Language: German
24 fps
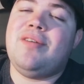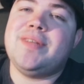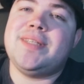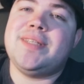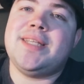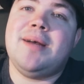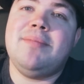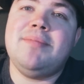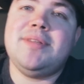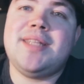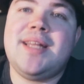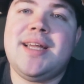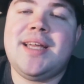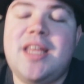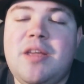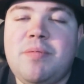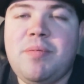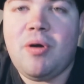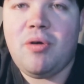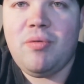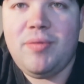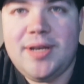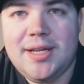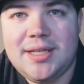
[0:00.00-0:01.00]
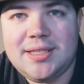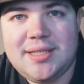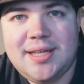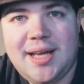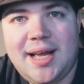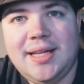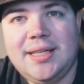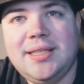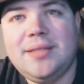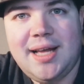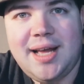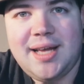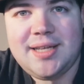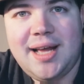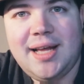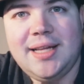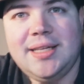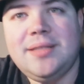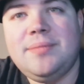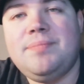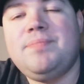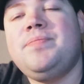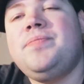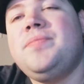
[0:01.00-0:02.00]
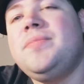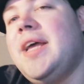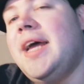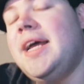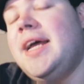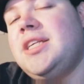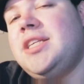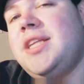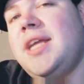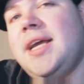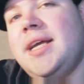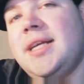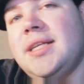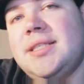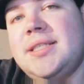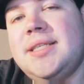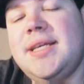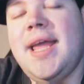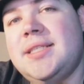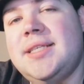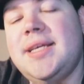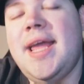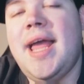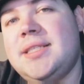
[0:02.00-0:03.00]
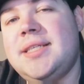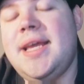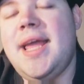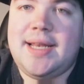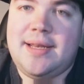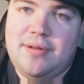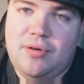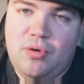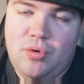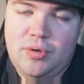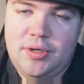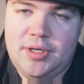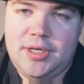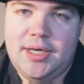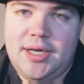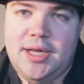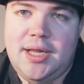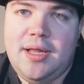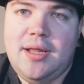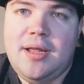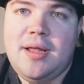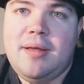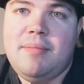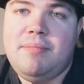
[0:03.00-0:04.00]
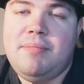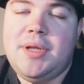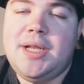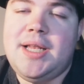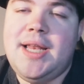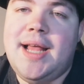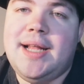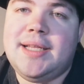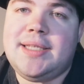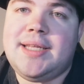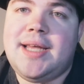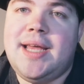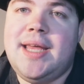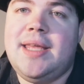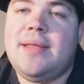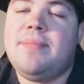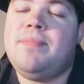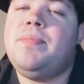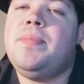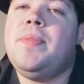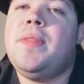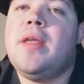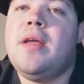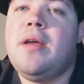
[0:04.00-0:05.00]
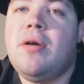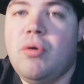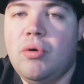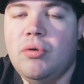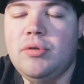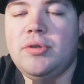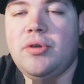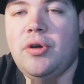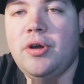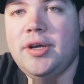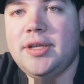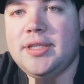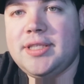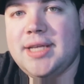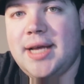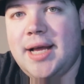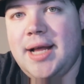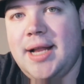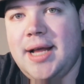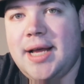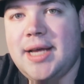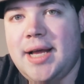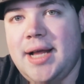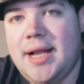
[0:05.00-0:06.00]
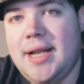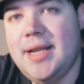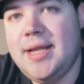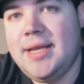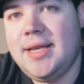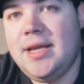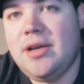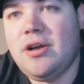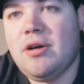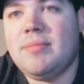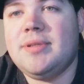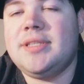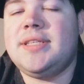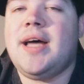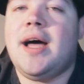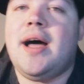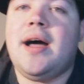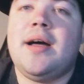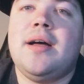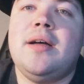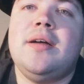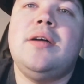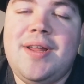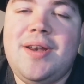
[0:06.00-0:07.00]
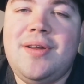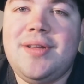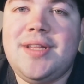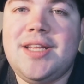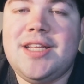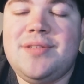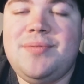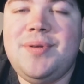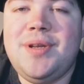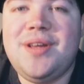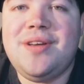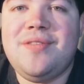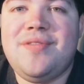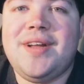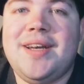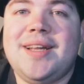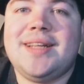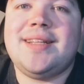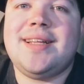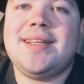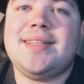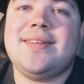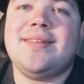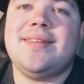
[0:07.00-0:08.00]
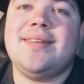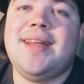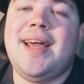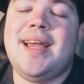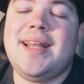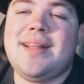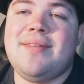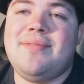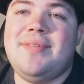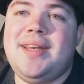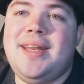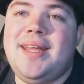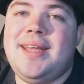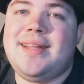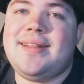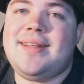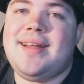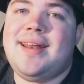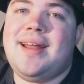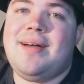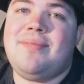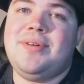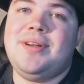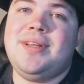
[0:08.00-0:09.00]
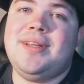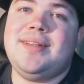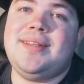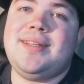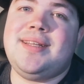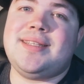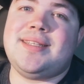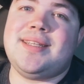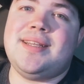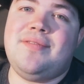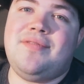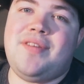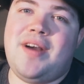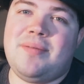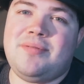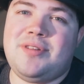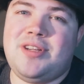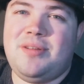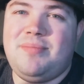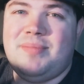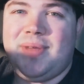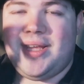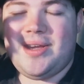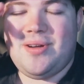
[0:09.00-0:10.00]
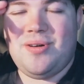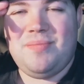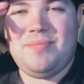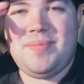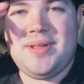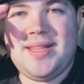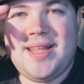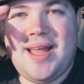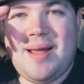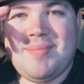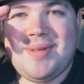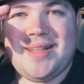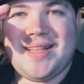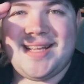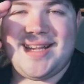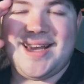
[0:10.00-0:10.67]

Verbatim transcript: auf Samstag. Ich brauche wieder Zahlen. Zahlen. Hashtag CCC unten mit Leerzeichen und eure Zahl in die Kommentare. Wenn euch das Video gefallen hat, lasst doch ein Like, da, wenn nicht getan, abonnieren. In diesem Sinne verabschiede ich mich und bin damit